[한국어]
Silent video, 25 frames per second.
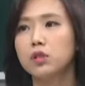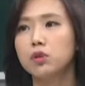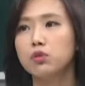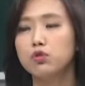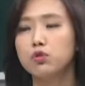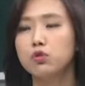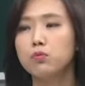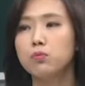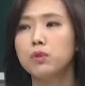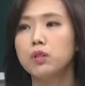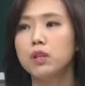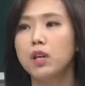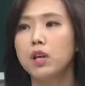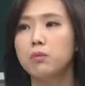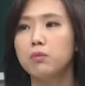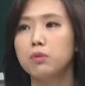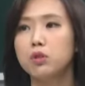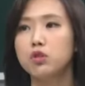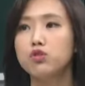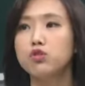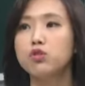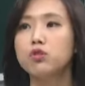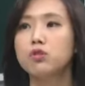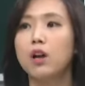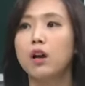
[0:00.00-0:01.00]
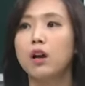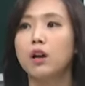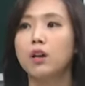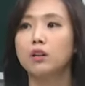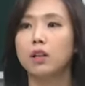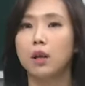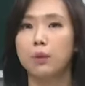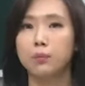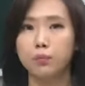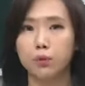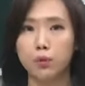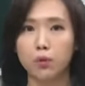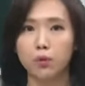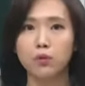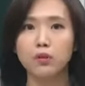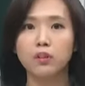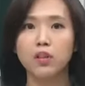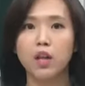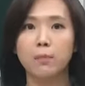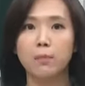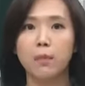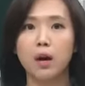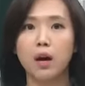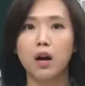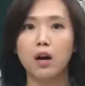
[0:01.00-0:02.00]
추미애 민주당 대표를
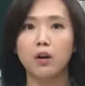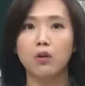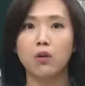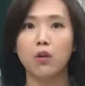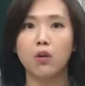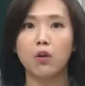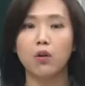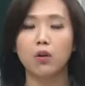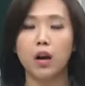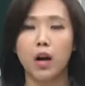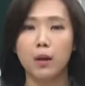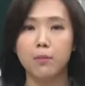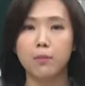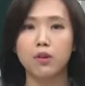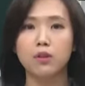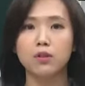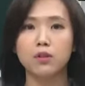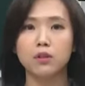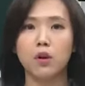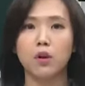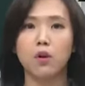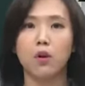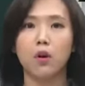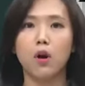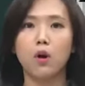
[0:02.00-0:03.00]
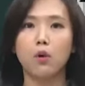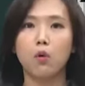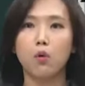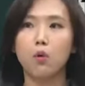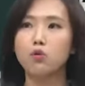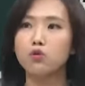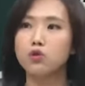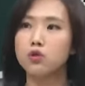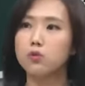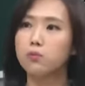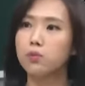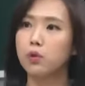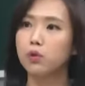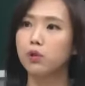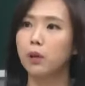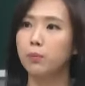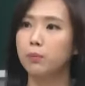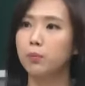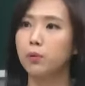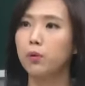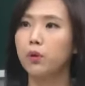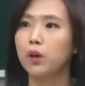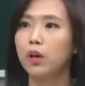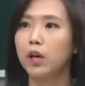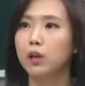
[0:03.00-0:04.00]
예방하러 가면서 홍준표
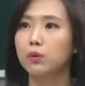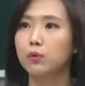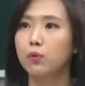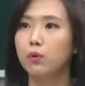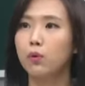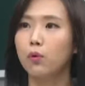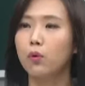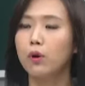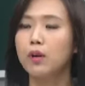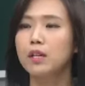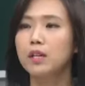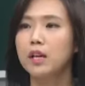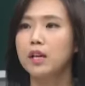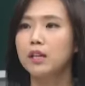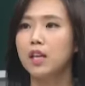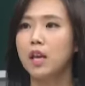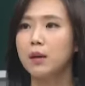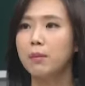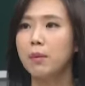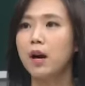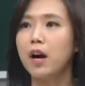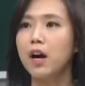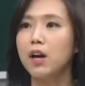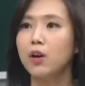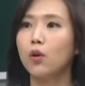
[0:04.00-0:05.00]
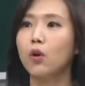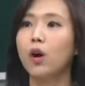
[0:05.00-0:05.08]
대표에게도 예방하러